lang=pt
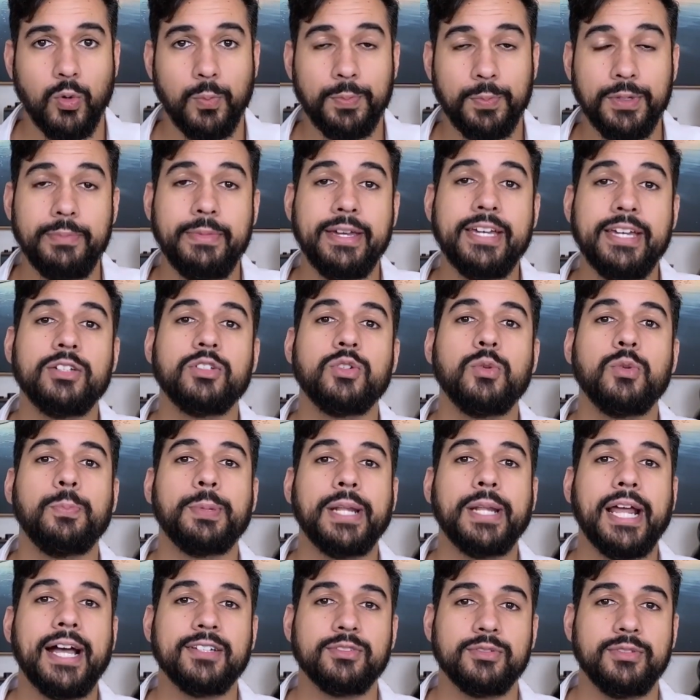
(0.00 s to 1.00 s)
primeiro que o
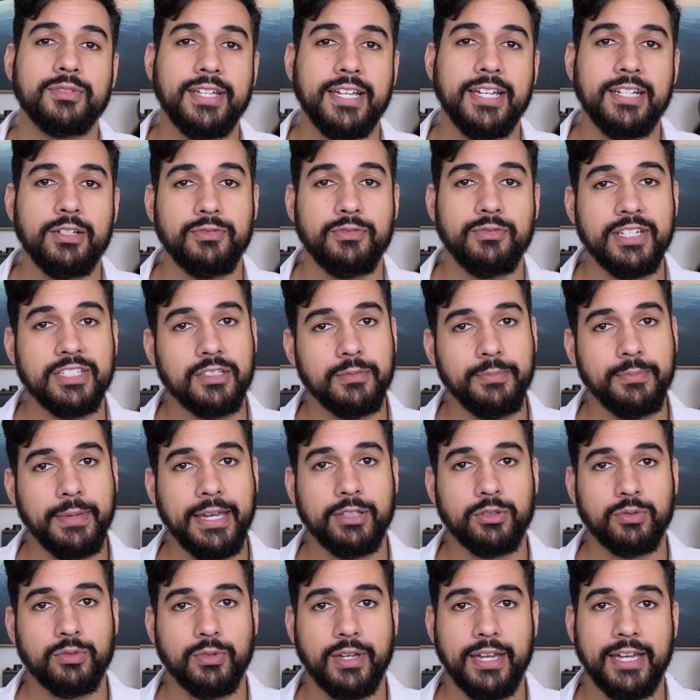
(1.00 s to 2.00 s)
prazo dele, o
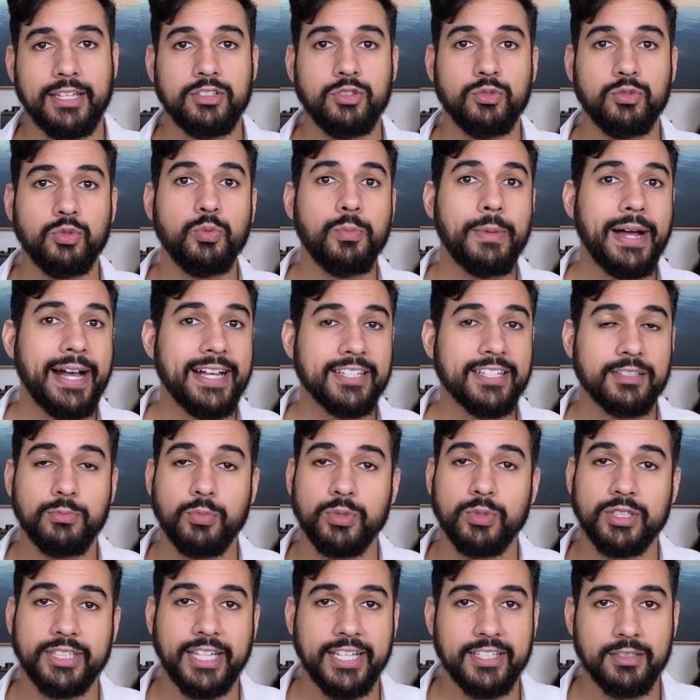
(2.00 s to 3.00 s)
vencimento, é no
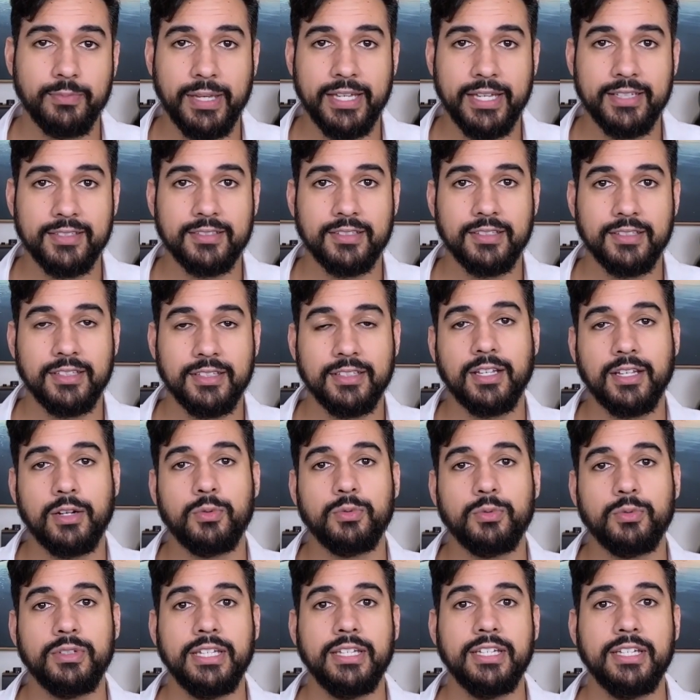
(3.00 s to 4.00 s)
máximo três meses.
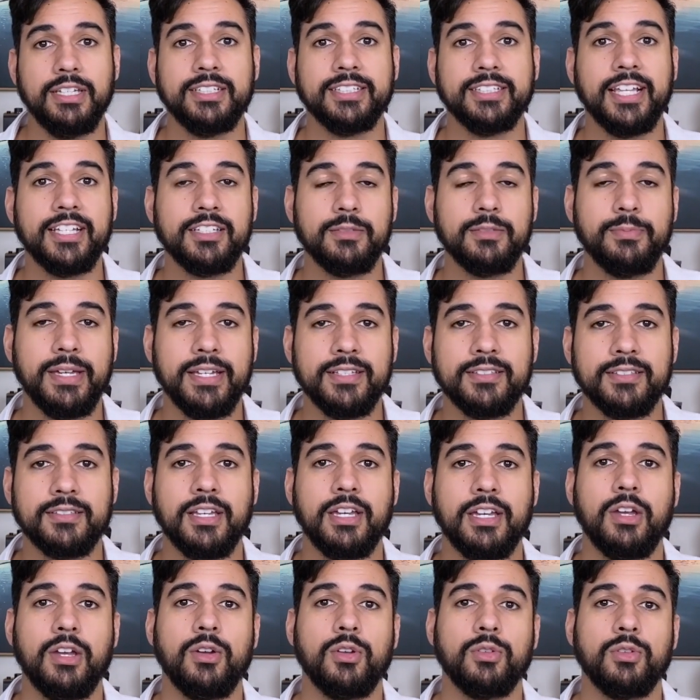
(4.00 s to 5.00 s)
Então em três meses
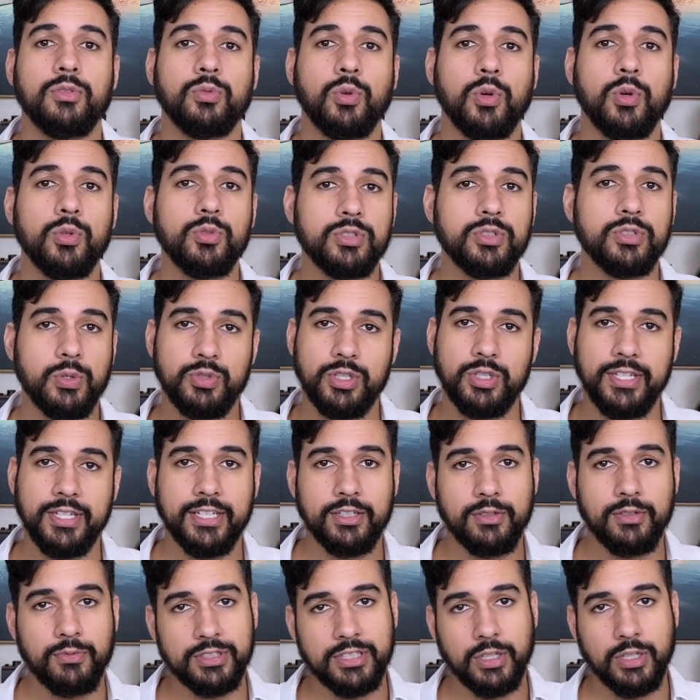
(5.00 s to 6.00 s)
todo o seu
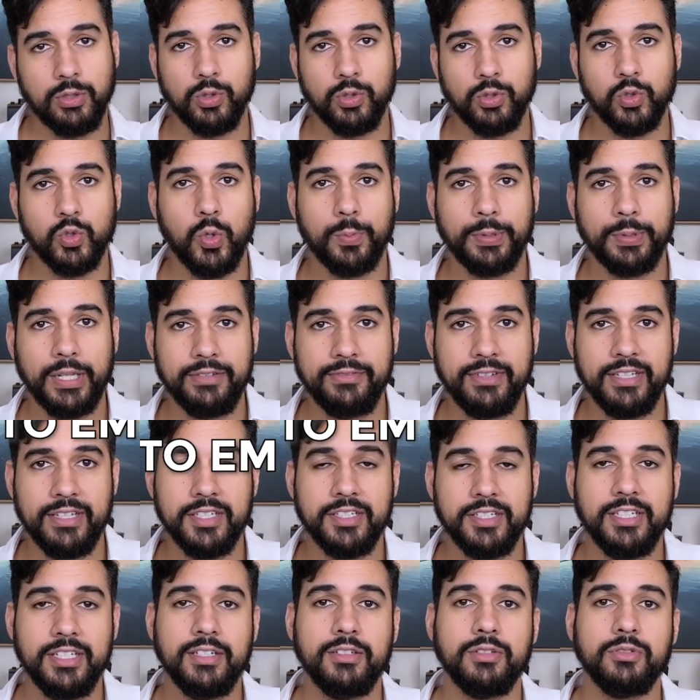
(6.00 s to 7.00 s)
dinheiro que você colocou para
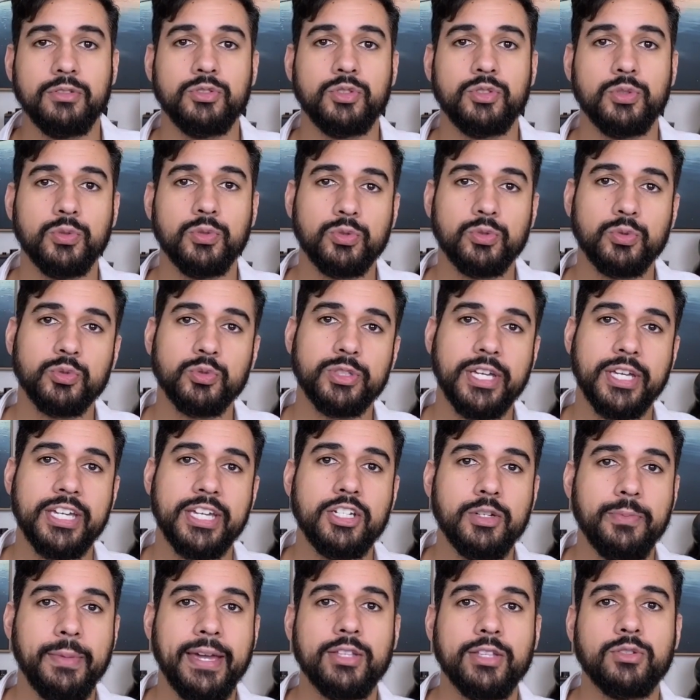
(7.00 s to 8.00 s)
investir, junto com os
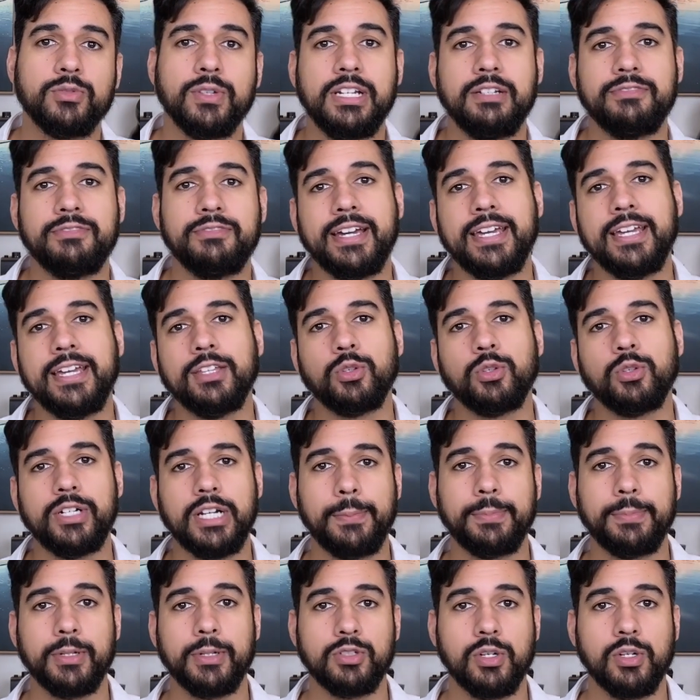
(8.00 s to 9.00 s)
rendimentos, ele vai
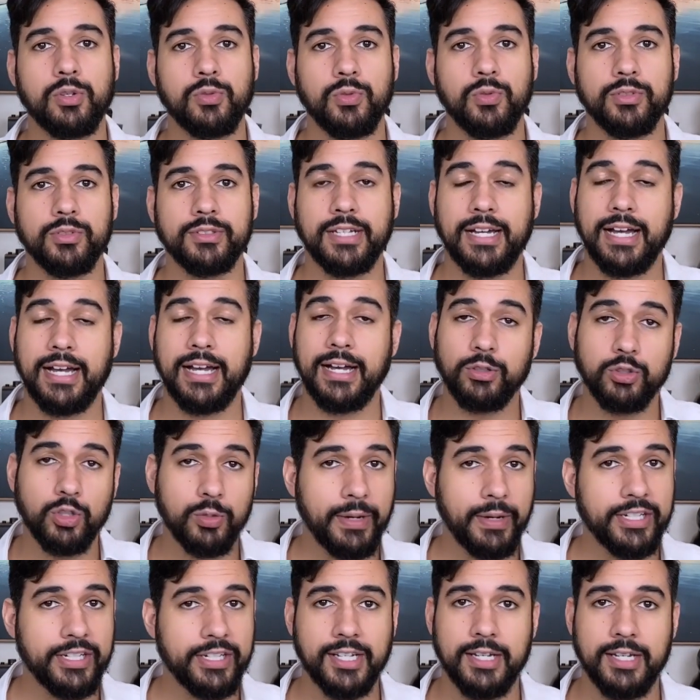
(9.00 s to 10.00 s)
retornar para sua conta
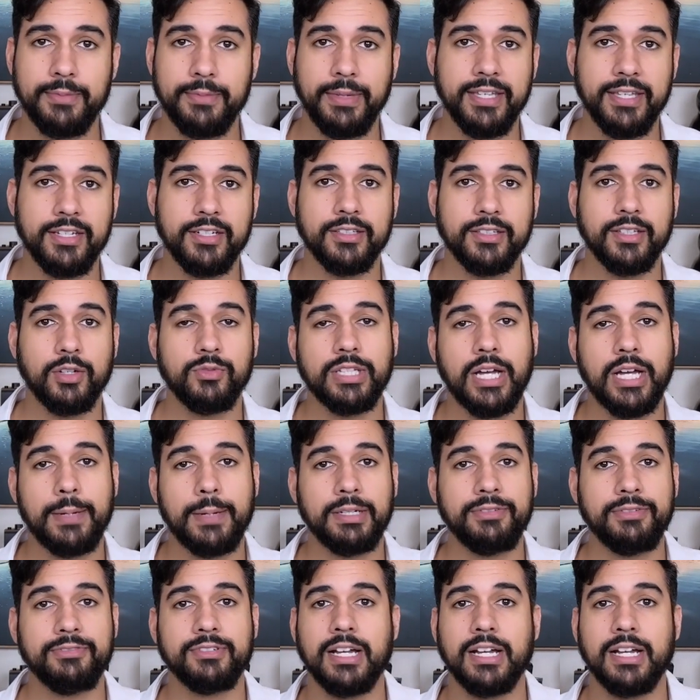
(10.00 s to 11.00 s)
automaticamente. Não dá
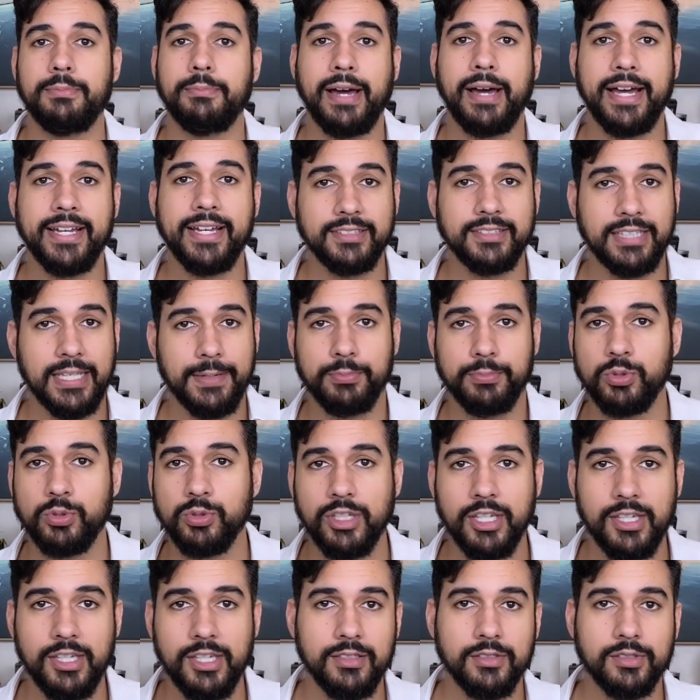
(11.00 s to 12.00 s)
para ficar mais tempo do
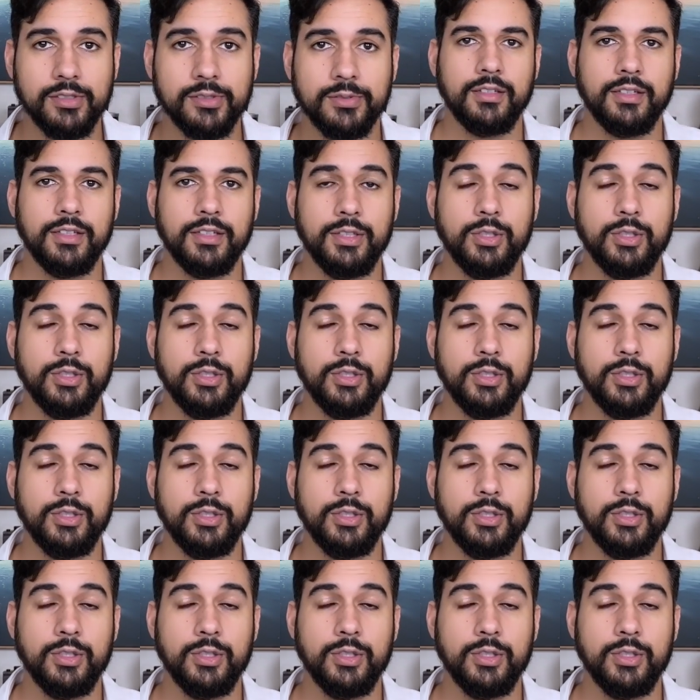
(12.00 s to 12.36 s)
que isso.